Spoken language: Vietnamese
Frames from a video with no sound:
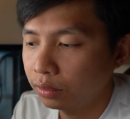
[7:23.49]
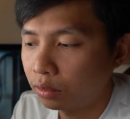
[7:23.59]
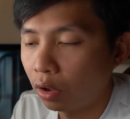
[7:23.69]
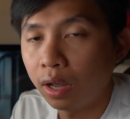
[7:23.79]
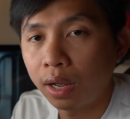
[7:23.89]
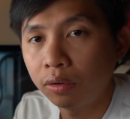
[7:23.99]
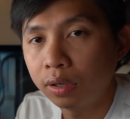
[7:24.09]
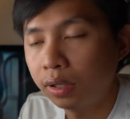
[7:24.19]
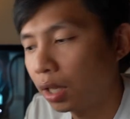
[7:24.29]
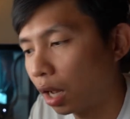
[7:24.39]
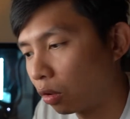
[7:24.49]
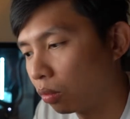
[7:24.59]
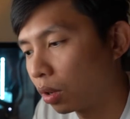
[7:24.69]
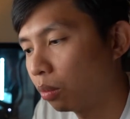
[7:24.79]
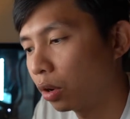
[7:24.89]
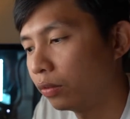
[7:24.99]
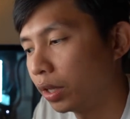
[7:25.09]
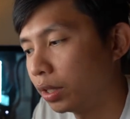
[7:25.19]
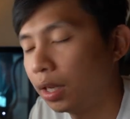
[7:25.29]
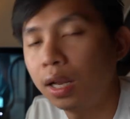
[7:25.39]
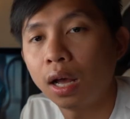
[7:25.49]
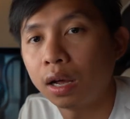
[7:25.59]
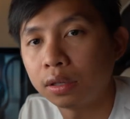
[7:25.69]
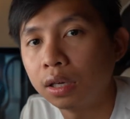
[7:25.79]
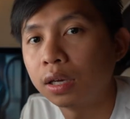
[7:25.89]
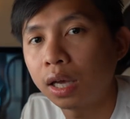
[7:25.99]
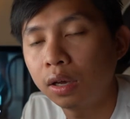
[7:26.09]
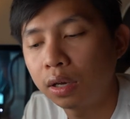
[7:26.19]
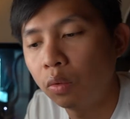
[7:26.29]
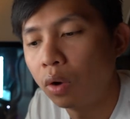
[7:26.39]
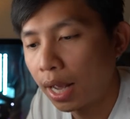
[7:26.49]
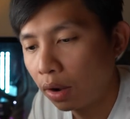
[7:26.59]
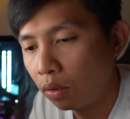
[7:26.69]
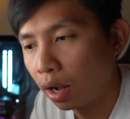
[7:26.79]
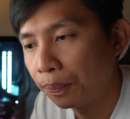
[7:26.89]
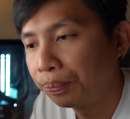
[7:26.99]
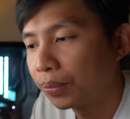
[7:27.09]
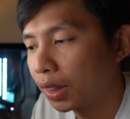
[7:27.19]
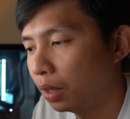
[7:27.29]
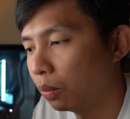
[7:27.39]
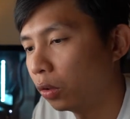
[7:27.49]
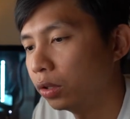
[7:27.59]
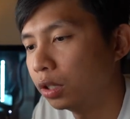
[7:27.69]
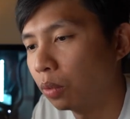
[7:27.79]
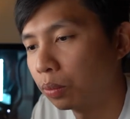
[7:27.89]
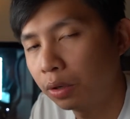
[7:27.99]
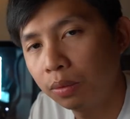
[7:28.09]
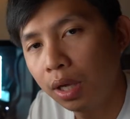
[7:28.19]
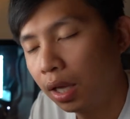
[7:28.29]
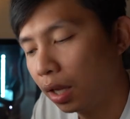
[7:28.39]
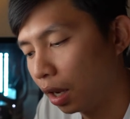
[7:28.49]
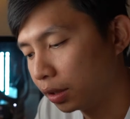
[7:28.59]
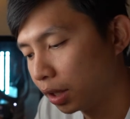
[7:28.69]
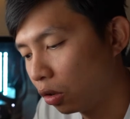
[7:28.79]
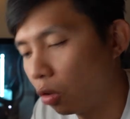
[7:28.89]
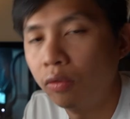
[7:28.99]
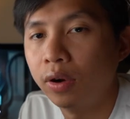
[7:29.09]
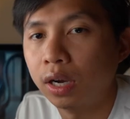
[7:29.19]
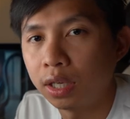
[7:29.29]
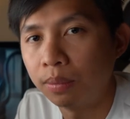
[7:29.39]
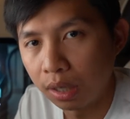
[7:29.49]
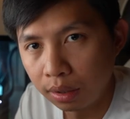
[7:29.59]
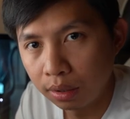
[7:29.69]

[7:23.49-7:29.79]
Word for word: thuê áo cưới họ cũng có một cái vị trí để họ trưng cái cái quần áo của họ thì mỗi người một chút họ sẽ cover cho mình